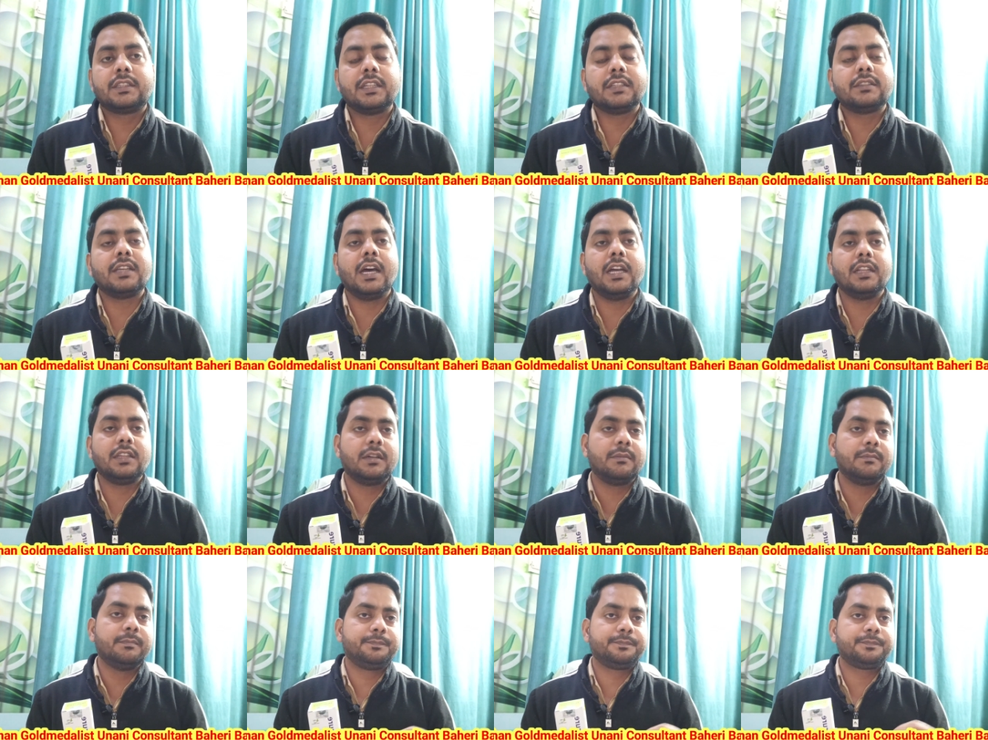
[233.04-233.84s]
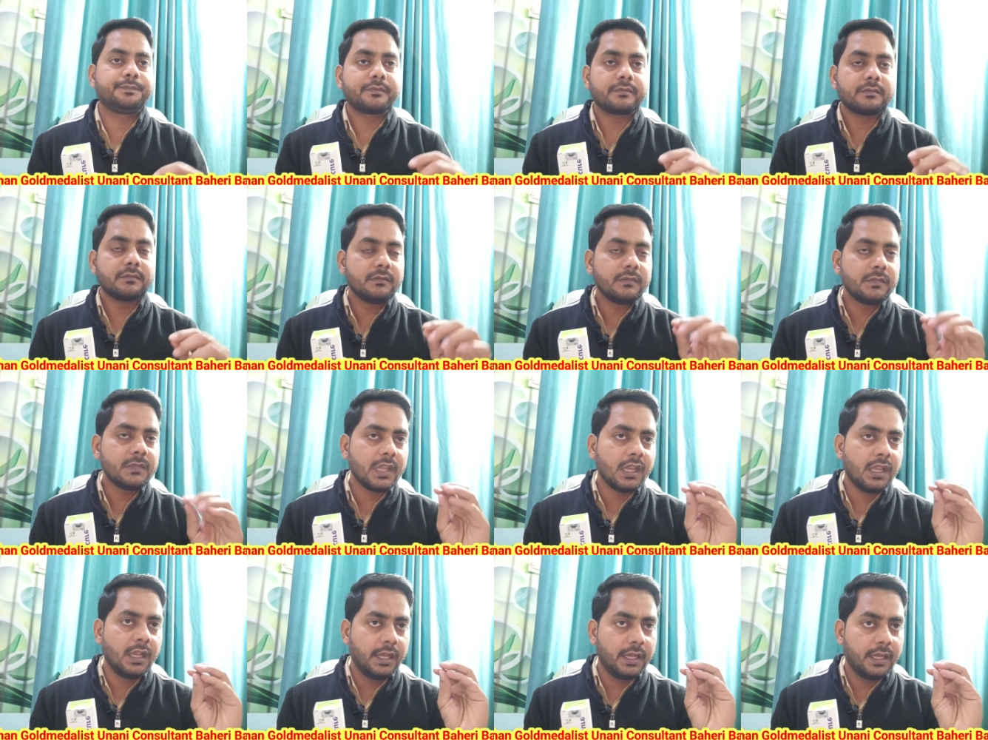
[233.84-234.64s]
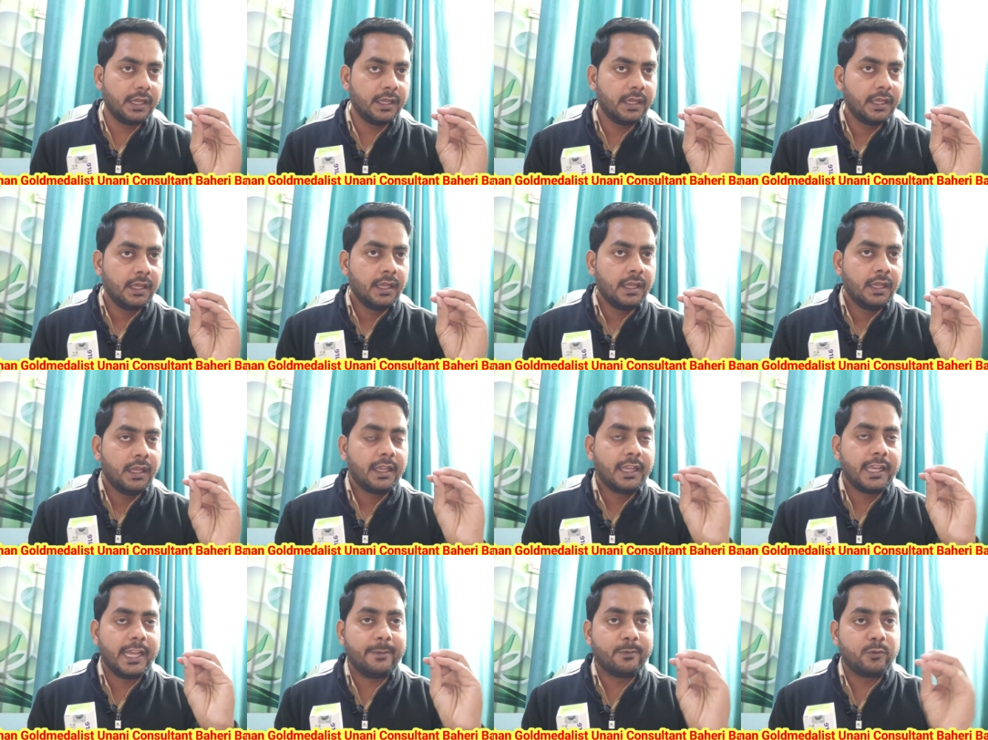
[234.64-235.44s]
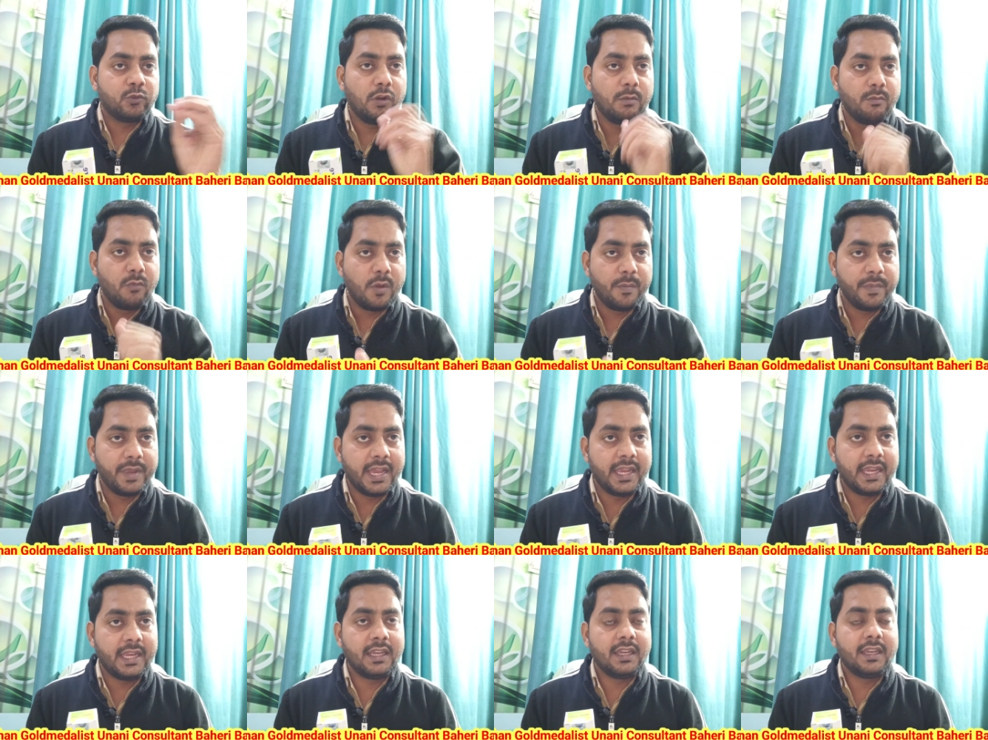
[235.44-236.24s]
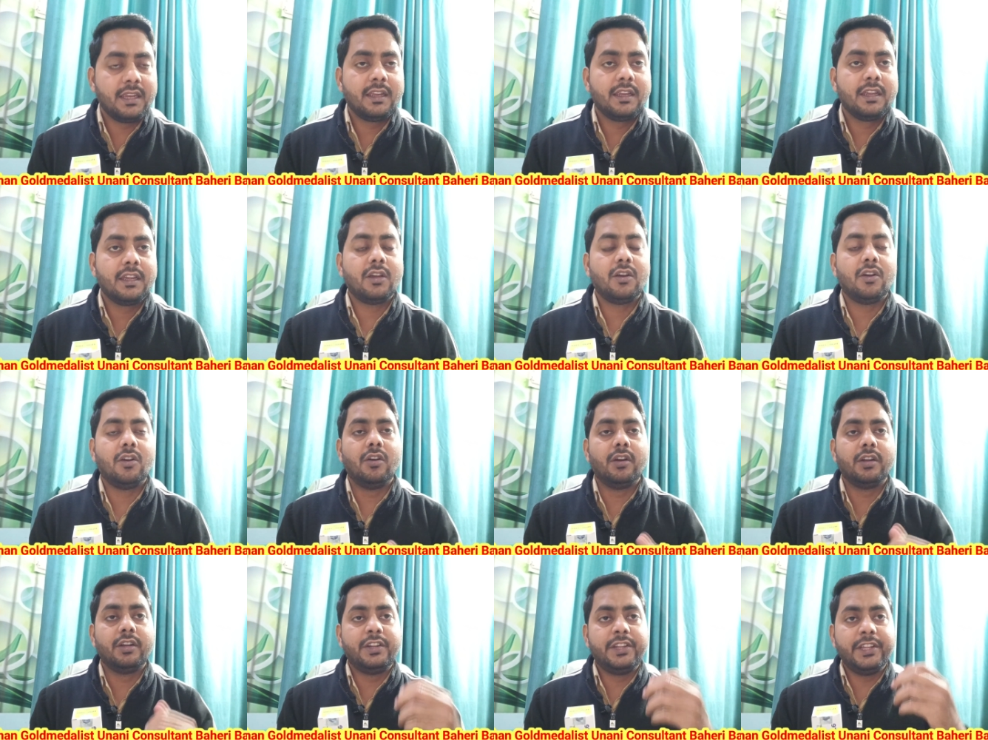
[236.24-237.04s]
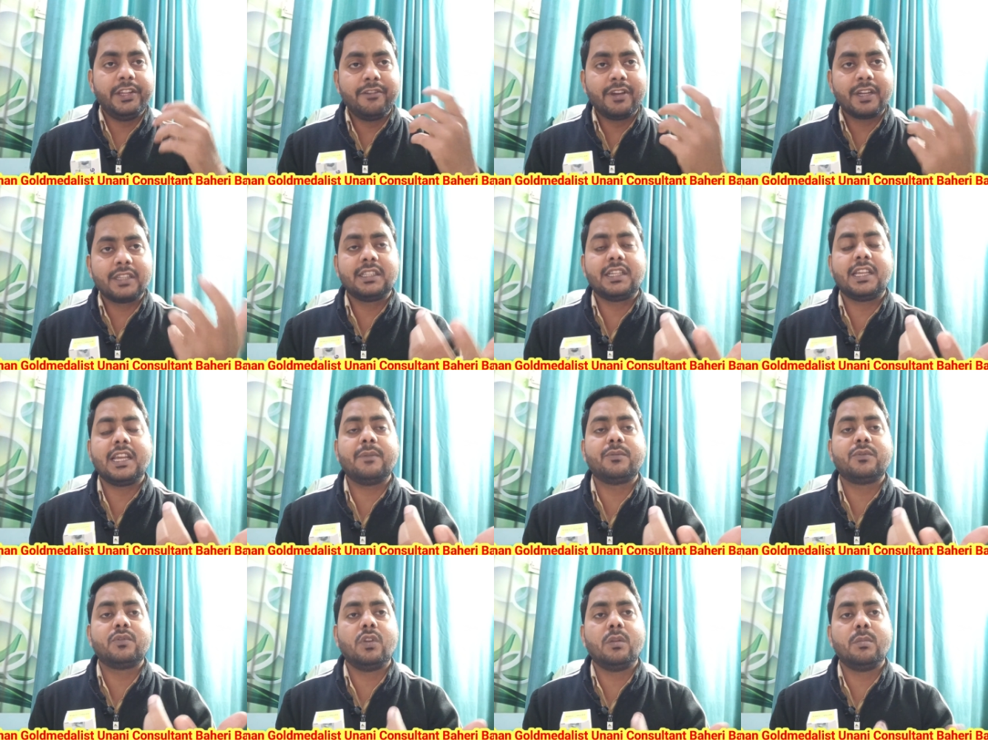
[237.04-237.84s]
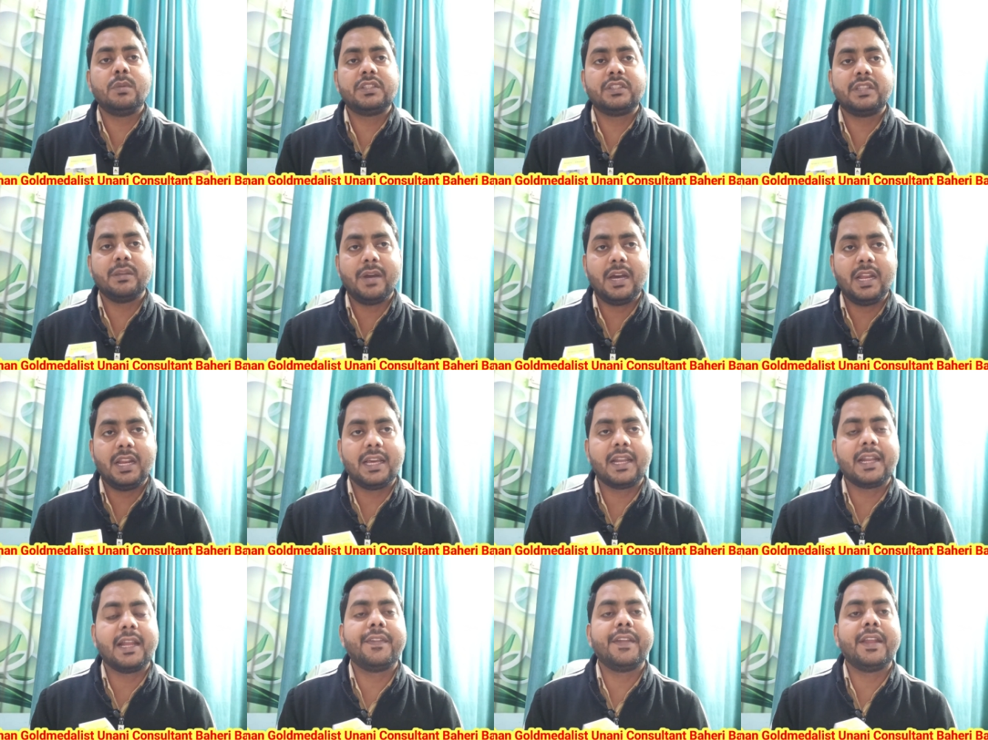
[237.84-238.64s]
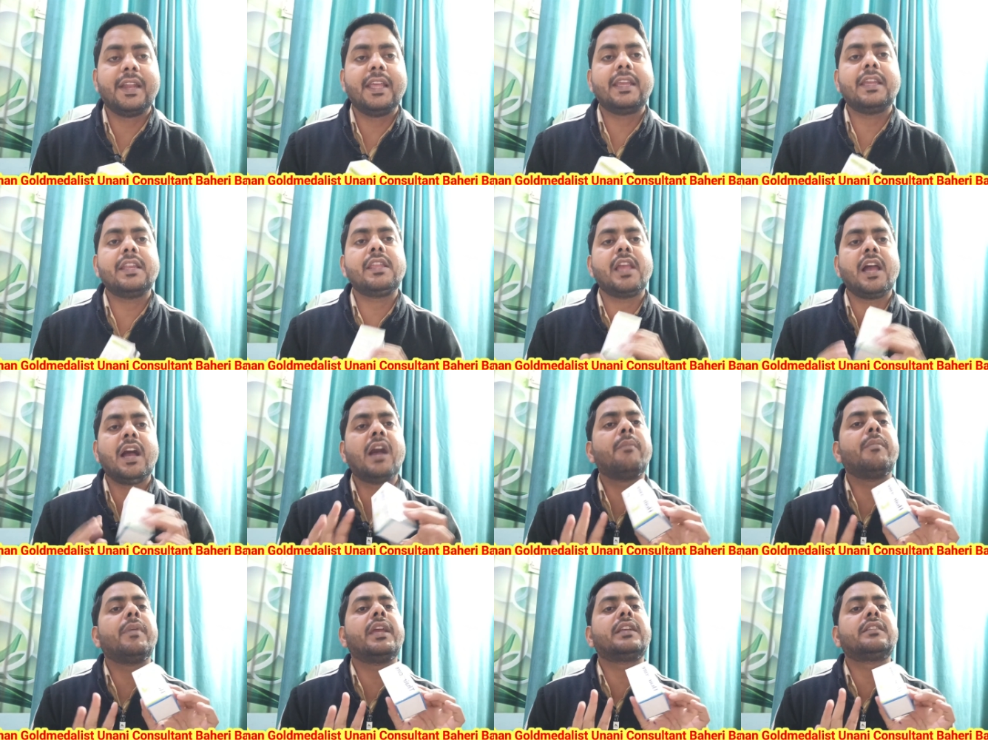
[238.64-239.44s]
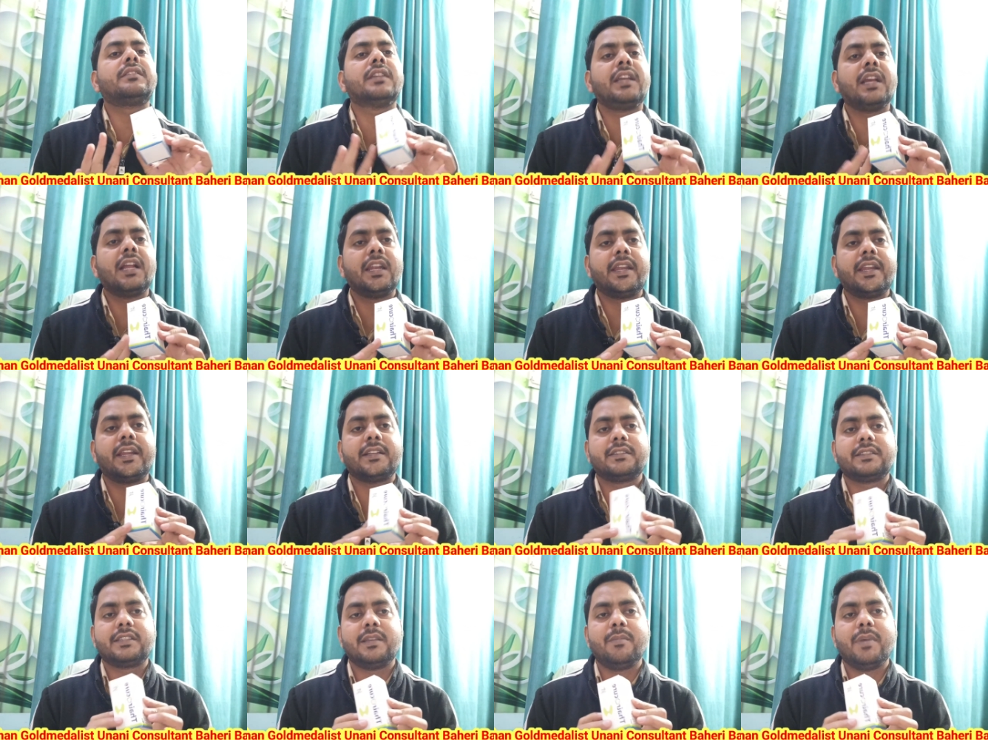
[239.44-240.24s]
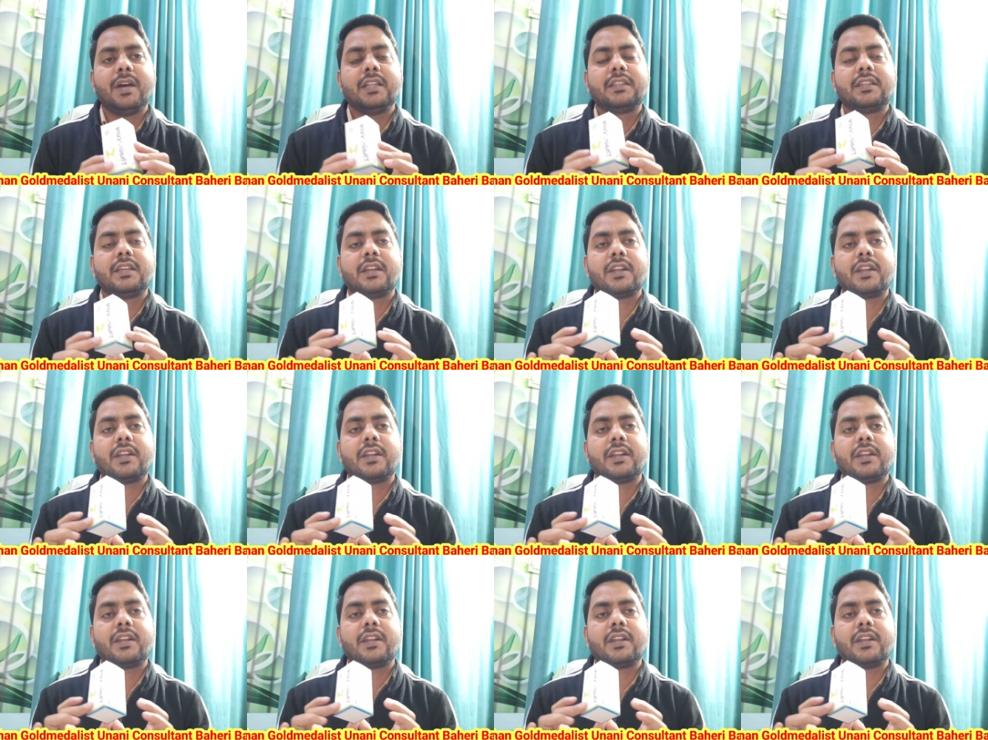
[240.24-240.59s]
इसके साथ हम कैप्सूल मोमियाई और डी वर्द कैप्सूल भी इस्तेमाल कराते हैं लेकिन यहाँ मैं एक सिंगल ड्रग्स की बात